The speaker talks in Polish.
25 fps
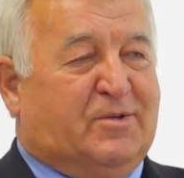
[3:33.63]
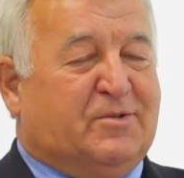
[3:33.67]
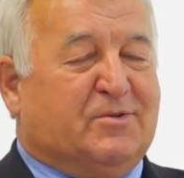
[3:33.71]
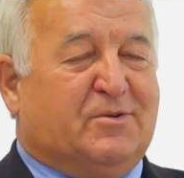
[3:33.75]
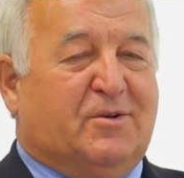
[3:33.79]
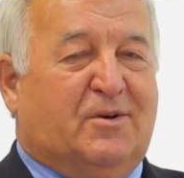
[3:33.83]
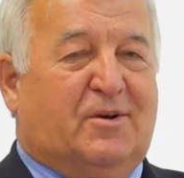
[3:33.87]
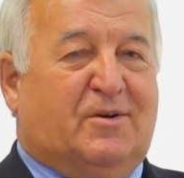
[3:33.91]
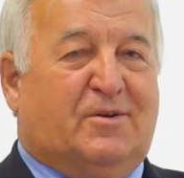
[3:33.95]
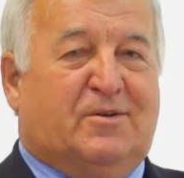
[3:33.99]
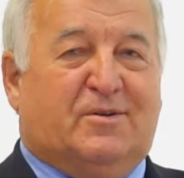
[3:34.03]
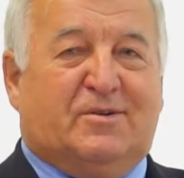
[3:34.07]

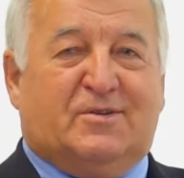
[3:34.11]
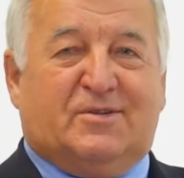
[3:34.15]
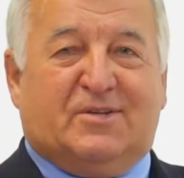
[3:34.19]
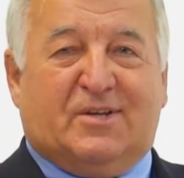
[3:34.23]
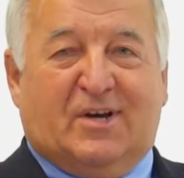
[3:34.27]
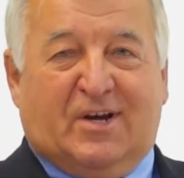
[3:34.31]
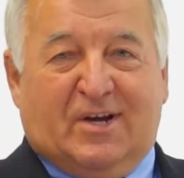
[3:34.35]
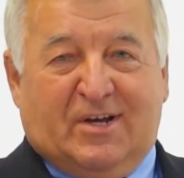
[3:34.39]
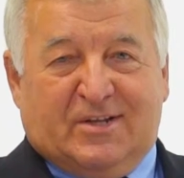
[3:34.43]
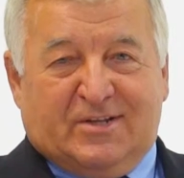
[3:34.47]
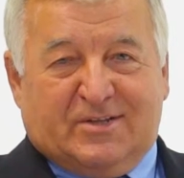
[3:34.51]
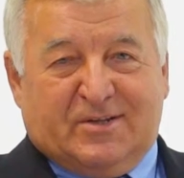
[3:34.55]
co
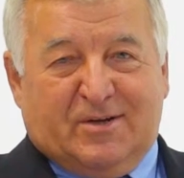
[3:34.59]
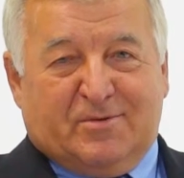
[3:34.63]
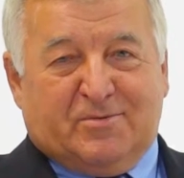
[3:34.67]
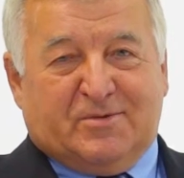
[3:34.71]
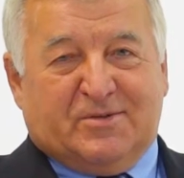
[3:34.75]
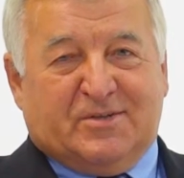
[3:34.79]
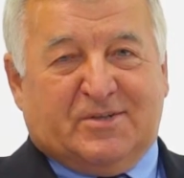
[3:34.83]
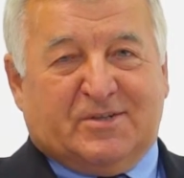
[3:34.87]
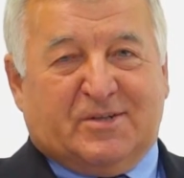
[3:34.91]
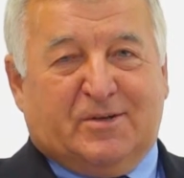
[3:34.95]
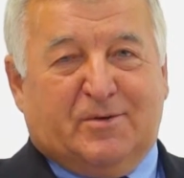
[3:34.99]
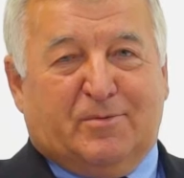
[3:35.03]
zachęca
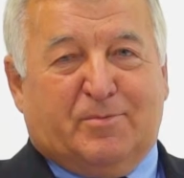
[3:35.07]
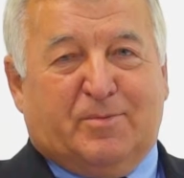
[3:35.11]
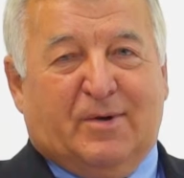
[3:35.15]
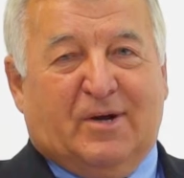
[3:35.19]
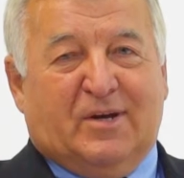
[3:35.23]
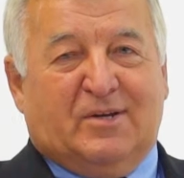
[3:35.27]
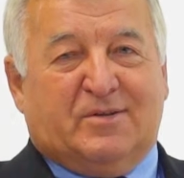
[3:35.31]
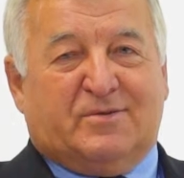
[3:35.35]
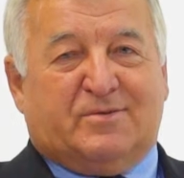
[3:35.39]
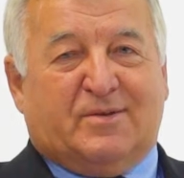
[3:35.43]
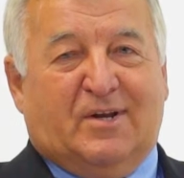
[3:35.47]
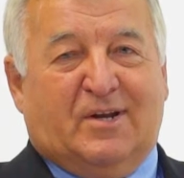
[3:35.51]
wszystkich
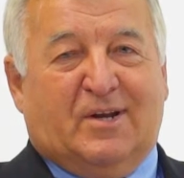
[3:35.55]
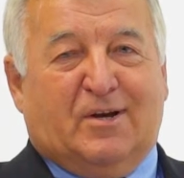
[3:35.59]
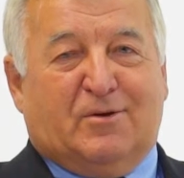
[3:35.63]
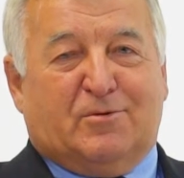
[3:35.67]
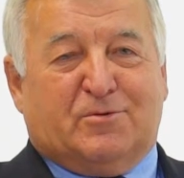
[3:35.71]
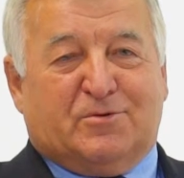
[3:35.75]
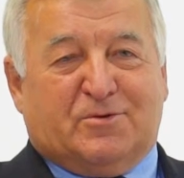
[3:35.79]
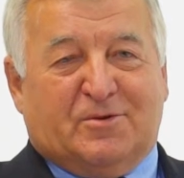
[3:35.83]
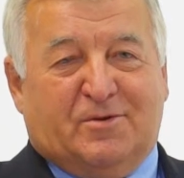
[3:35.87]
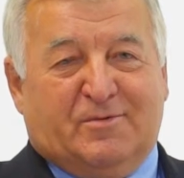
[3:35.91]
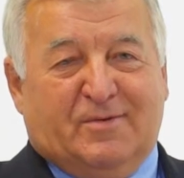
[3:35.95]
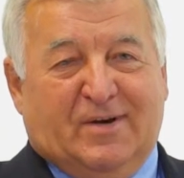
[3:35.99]
Państwa na
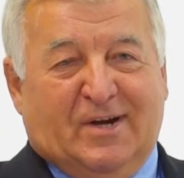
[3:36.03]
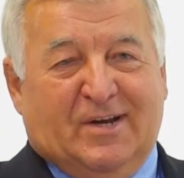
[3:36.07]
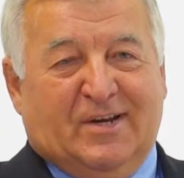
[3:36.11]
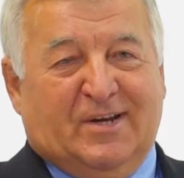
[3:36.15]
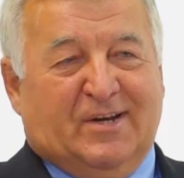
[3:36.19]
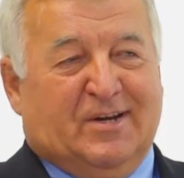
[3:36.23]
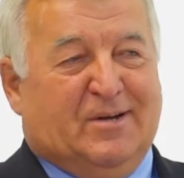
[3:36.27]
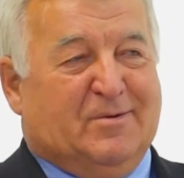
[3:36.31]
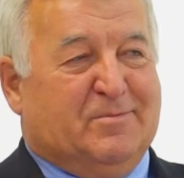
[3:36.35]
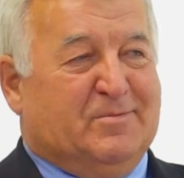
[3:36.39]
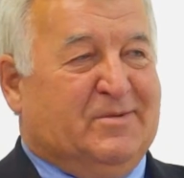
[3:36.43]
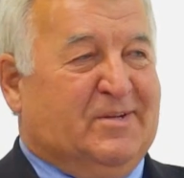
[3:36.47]

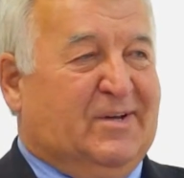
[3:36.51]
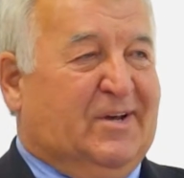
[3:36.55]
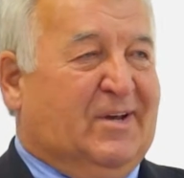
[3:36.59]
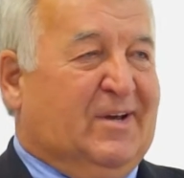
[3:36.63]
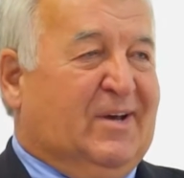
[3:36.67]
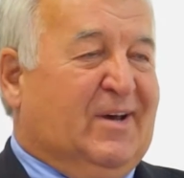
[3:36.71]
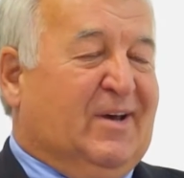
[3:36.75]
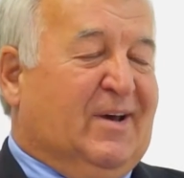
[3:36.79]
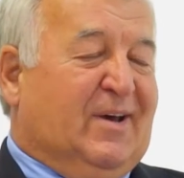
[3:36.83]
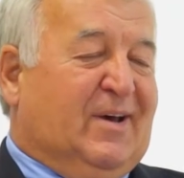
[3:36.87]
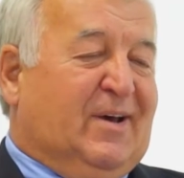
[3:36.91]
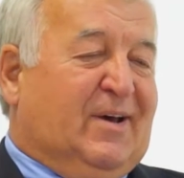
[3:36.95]
głosowanie na mnie
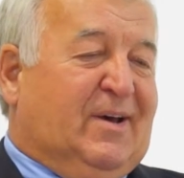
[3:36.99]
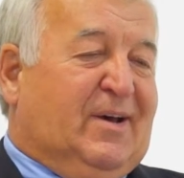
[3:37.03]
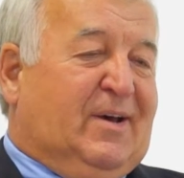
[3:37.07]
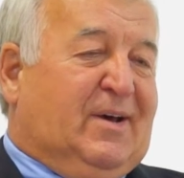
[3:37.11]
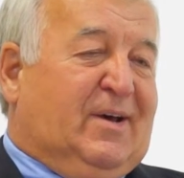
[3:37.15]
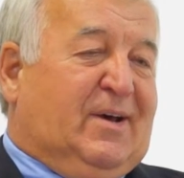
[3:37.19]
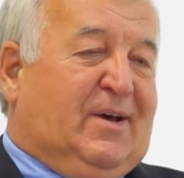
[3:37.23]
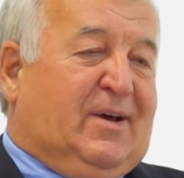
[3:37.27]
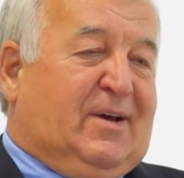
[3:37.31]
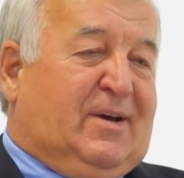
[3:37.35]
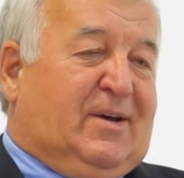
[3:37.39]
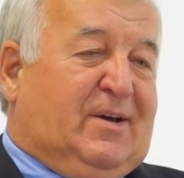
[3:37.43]

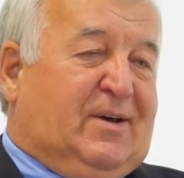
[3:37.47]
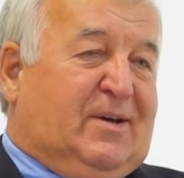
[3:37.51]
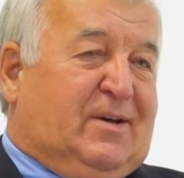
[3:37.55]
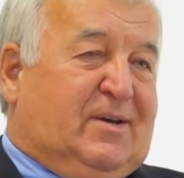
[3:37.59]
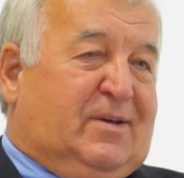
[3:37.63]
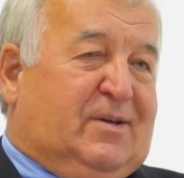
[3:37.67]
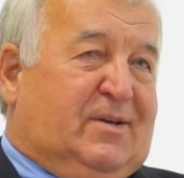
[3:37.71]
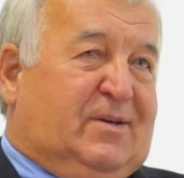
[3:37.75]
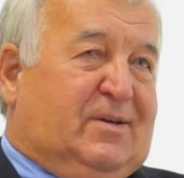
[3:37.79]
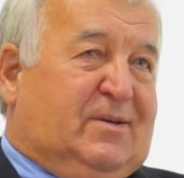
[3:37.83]
e,